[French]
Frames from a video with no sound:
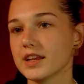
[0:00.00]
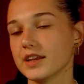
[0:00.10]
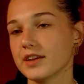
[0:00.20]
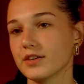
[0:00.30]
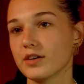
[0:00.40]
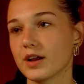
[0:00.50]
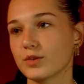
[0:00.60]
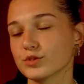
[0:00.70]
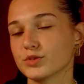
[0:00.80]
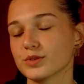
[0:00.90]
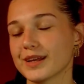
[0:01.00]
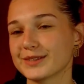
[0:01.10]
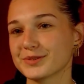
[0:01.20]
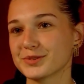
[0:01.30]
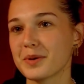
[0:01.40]
et à,
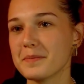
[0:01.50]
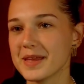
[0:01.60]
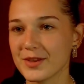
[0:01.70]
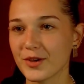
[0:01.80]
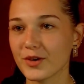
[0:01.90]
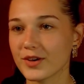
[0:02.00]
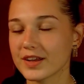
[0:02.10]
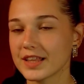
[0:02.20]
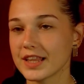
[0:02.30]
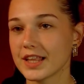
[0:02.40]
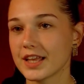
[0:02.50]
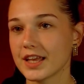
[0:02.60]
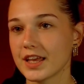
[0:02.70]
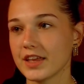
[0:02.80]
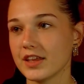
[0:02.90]
ce qu'on soit meilleur,
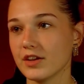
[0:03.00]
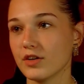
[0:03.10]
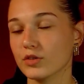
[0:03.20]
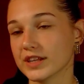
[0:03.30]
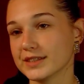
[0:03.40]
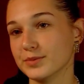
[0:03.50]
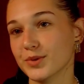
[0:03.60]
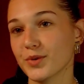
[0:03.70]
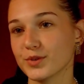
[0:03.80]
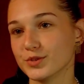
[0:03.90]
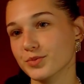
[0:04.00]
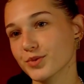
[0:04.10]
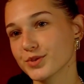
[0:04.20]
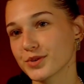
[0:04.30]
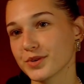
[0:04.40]
et en acceptant ce
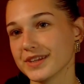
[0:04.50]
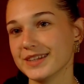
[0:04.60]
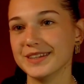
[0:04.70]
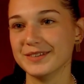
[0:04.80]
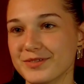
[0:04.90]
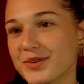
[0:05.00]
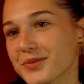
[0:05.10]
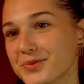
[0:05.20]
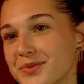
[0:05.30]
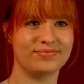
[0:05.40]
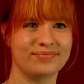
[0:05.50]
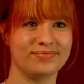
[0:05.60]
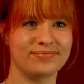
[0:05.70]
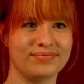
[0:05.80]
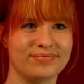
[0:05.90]
monstre qui vit en nous.
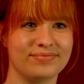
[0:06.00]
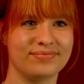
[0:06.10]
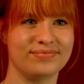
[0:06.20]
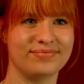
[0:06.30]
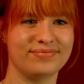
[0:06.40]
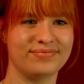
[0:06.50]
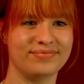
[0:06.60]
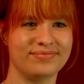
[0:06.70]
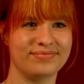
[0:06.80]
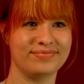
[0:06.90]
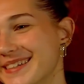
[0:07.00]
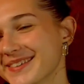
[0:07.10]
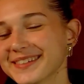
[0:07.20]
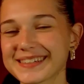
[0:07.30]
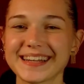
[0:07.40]
Merci Libre cet
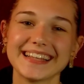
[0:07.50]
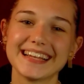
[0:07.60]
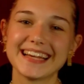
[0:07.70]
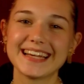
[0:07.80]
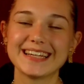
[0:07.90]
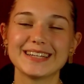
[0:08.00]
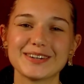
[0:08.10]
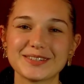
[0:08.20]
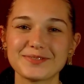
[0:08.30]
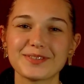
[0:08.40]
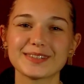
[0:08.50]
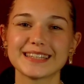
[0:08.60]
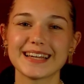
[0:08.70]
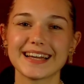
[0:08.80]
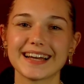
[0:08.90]
échange. Et je vous
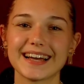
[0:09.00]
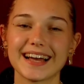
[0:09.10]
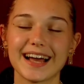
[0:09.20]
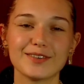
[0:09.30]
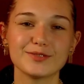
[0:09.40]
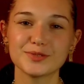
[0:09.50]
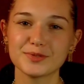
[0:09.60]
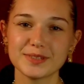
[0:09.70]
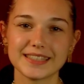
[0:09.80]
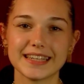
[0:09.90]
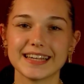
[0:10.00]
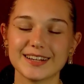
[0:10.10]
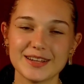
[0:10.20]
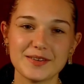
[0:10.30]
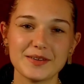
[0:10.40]
conseille à, vous tous
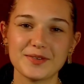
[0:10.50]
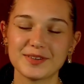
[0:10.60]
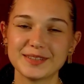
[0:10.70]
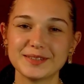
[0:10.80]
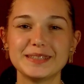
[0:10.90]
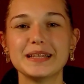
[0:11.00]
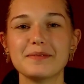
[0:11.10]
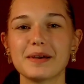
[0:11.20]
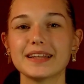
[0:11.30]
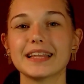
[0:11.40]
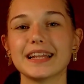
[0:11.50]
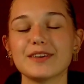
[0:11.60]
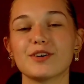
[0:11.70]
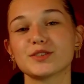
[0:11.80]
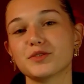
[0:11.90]
et aux fans de cinéma
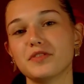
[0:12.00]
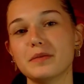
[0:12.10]
d'aller voir ce